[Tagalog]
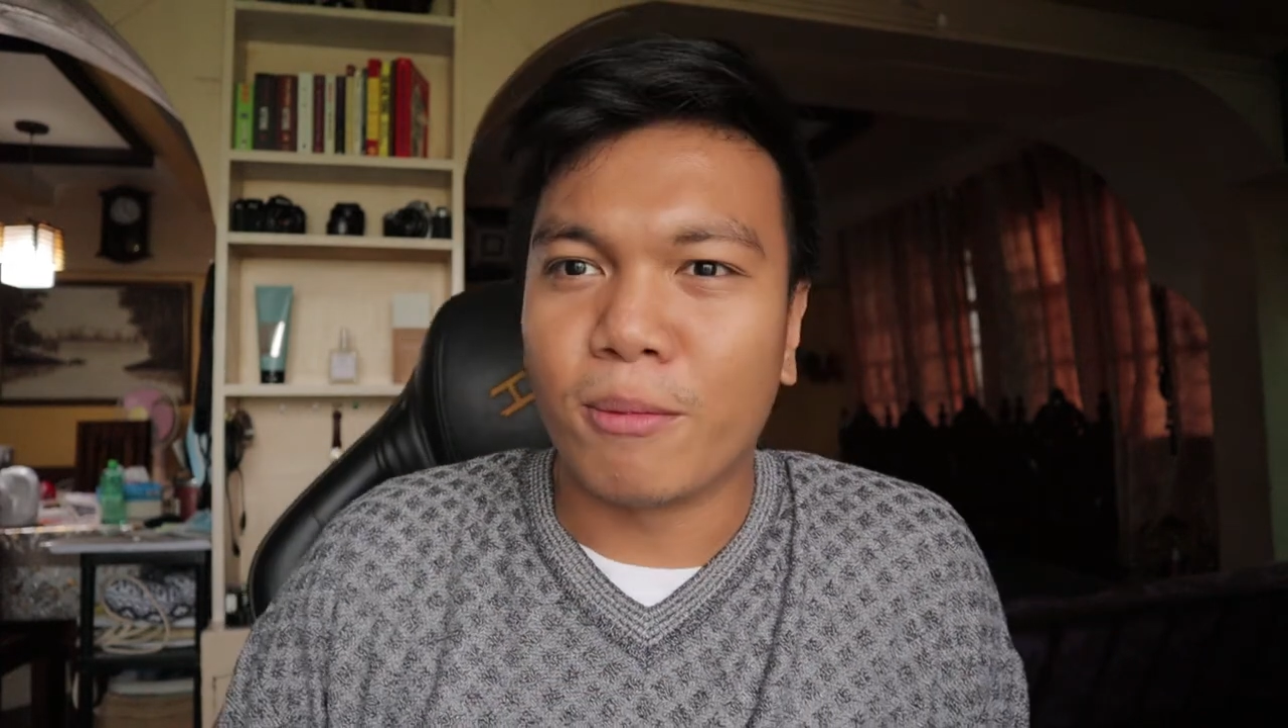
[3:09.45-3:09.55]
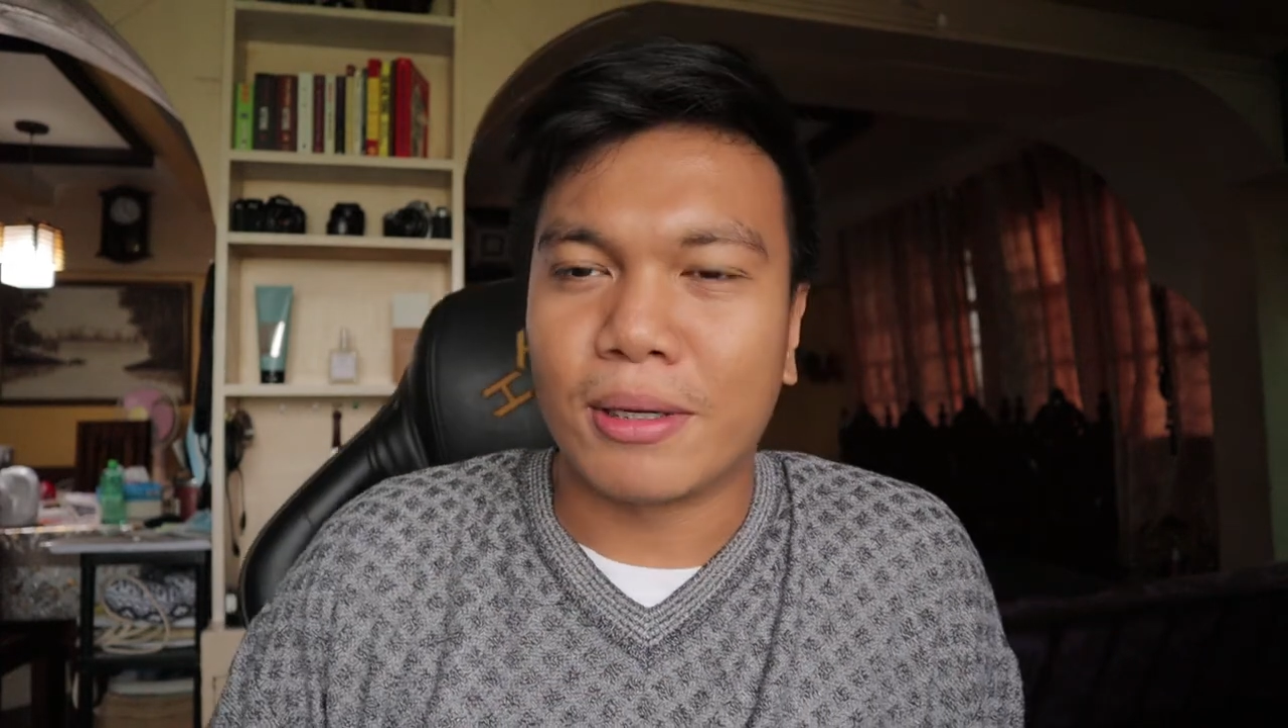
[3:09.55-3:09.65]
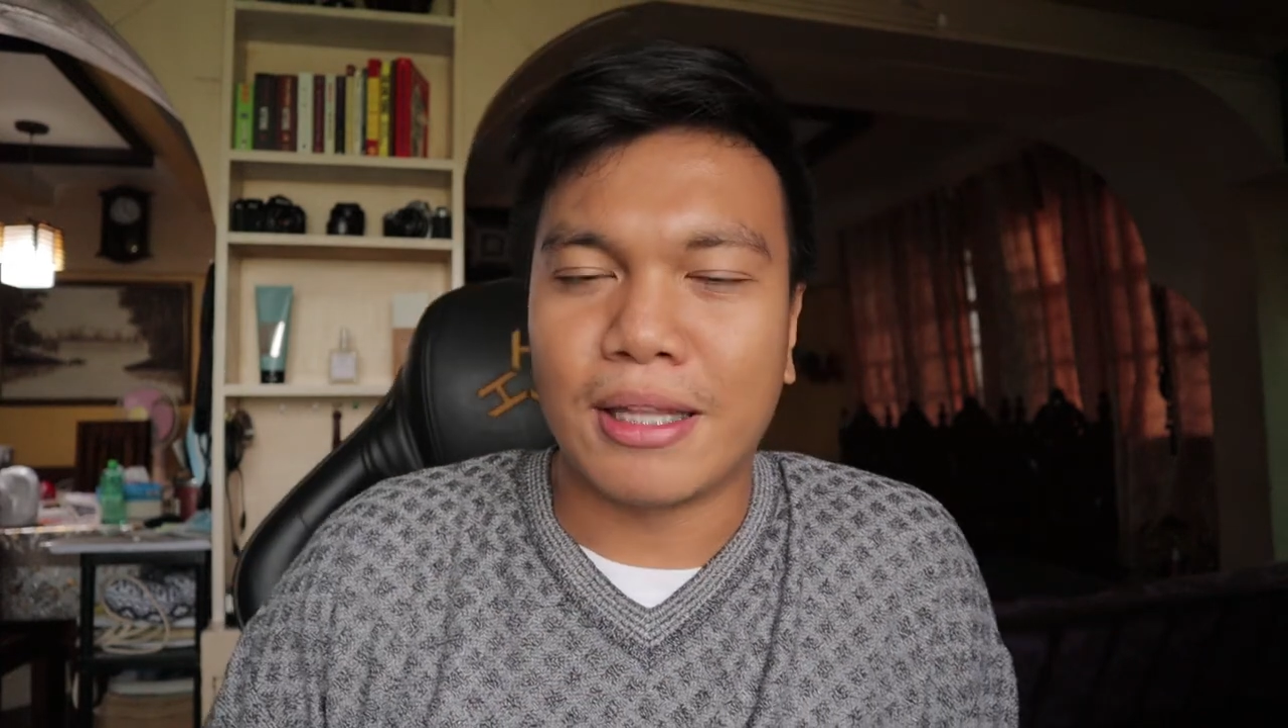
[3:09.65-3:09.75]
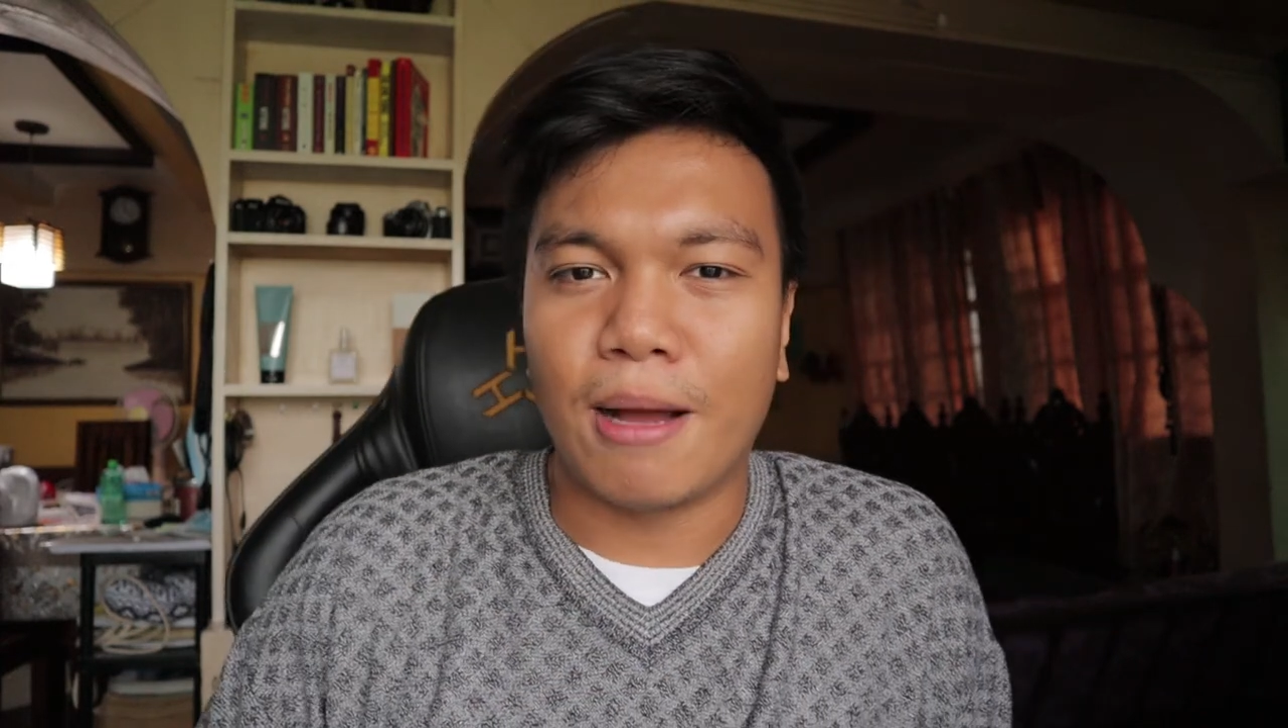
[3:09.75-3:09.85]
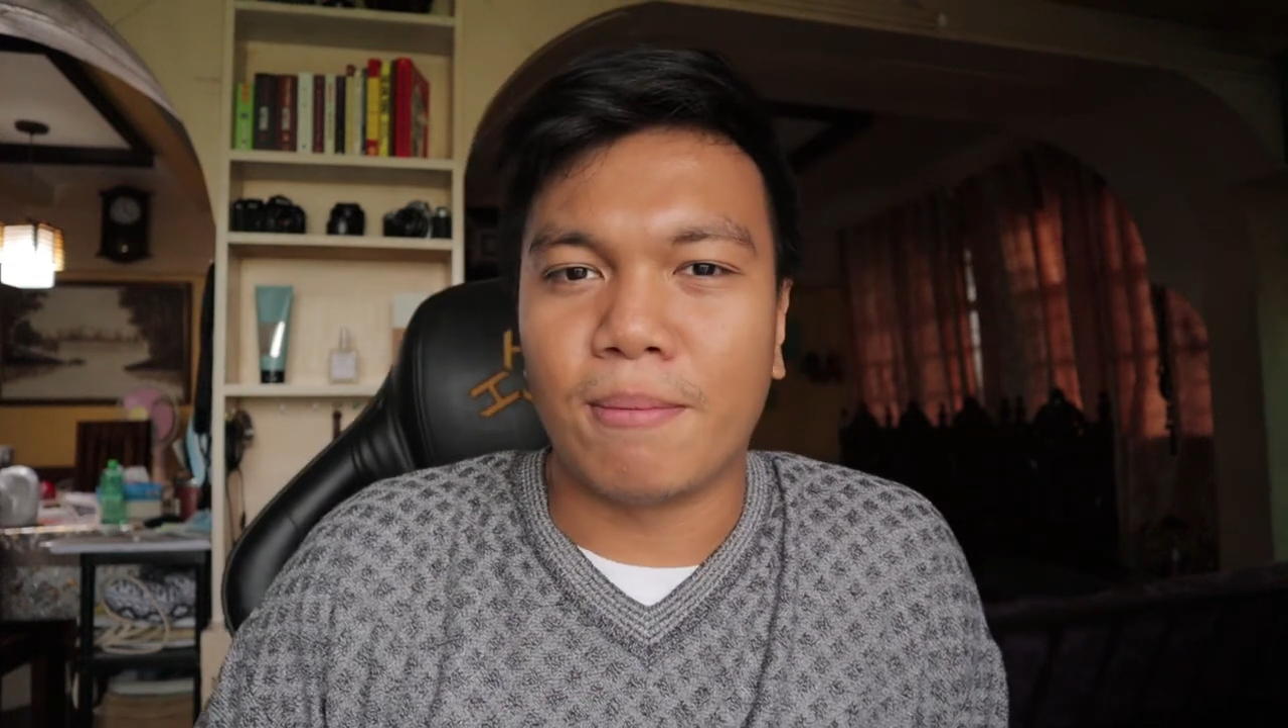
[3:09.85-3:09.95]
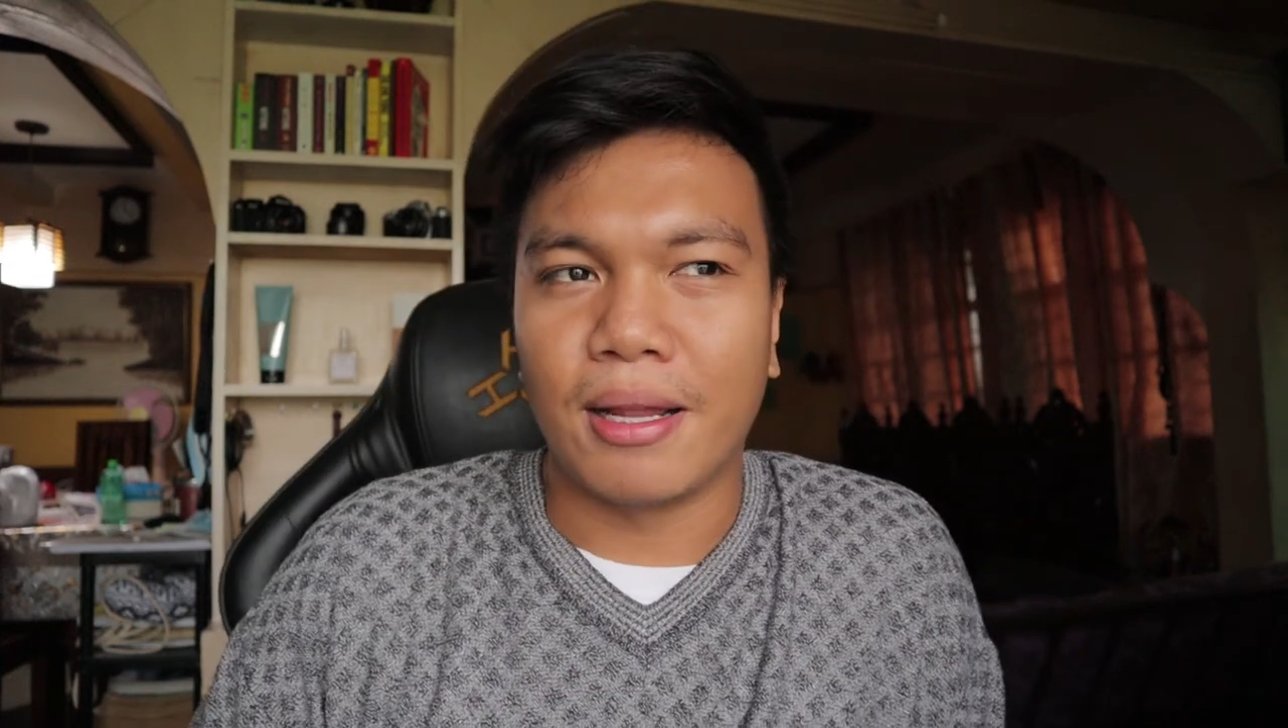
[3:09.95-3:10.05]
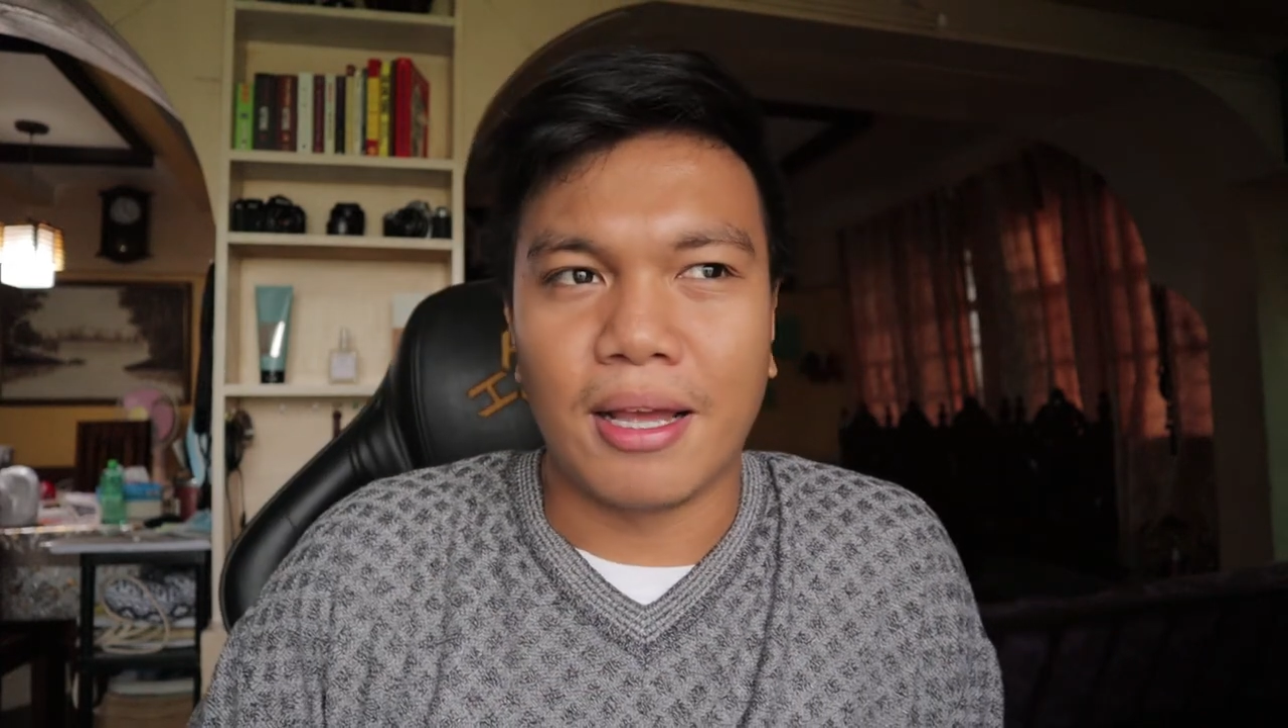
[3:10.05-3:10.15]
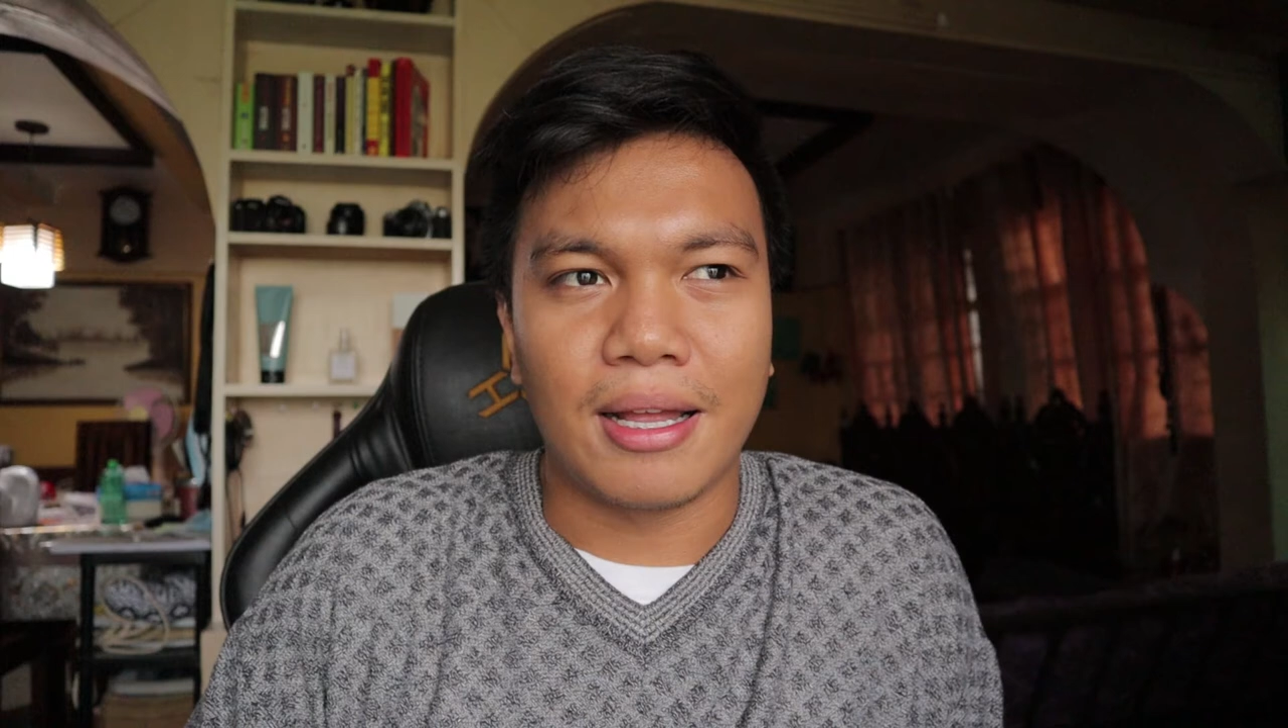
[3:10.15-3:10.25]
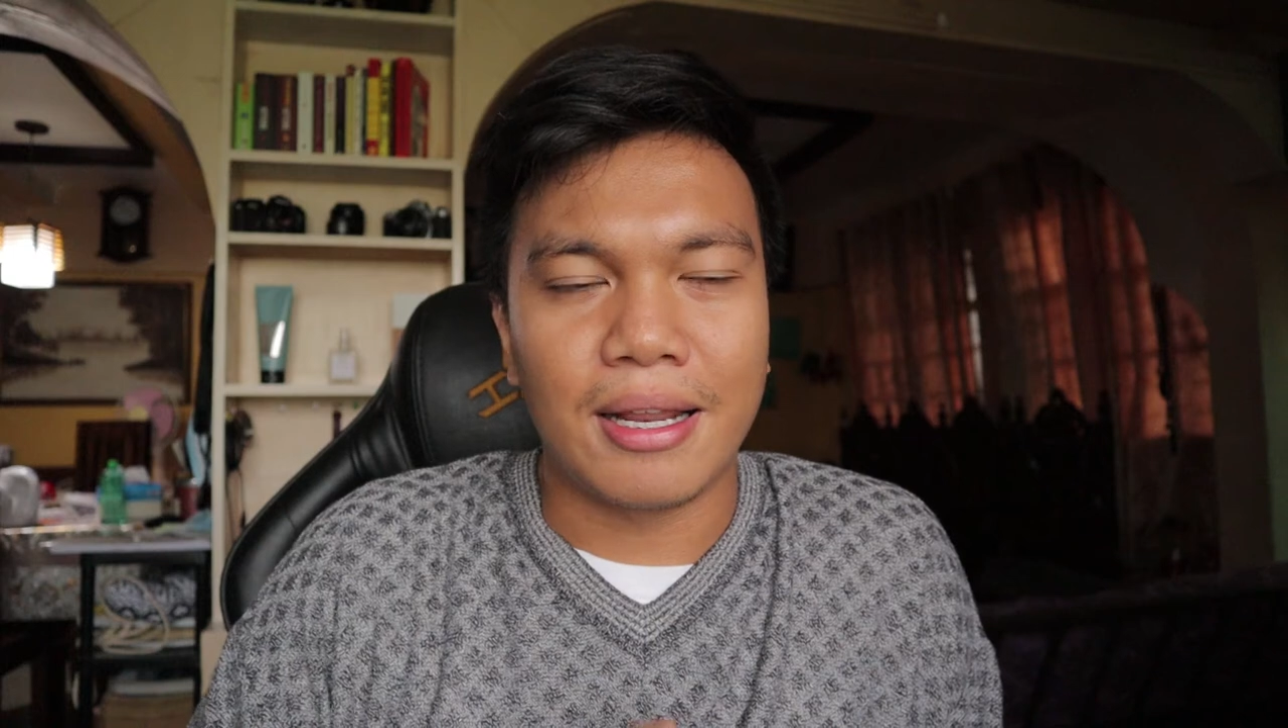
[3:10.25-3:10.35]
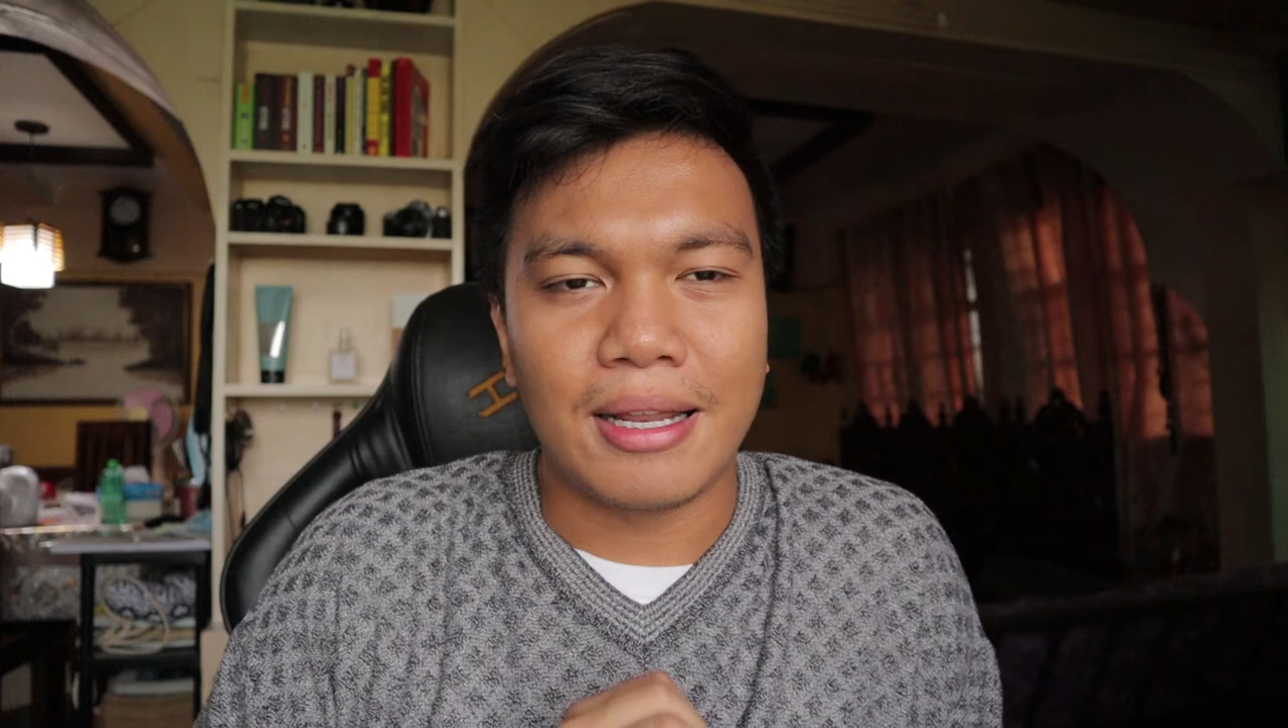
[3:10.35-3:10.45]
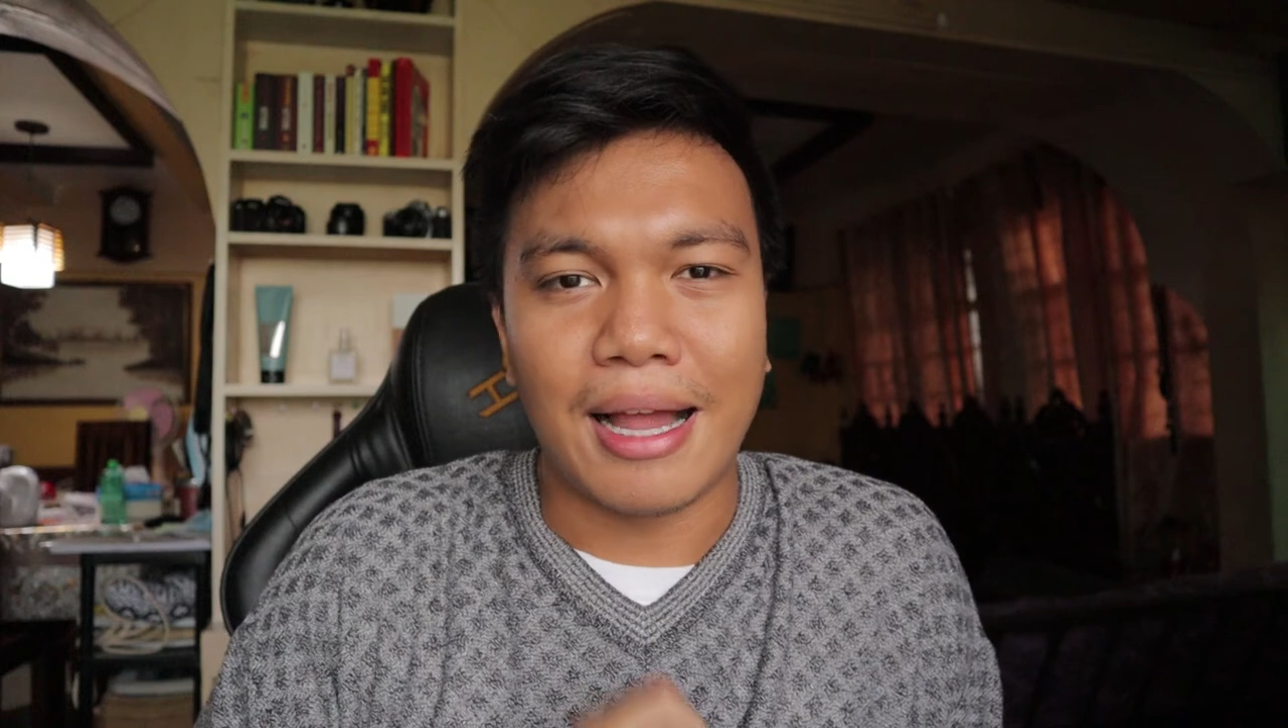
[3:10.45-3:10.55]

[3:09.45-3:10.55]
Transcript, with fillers: komportable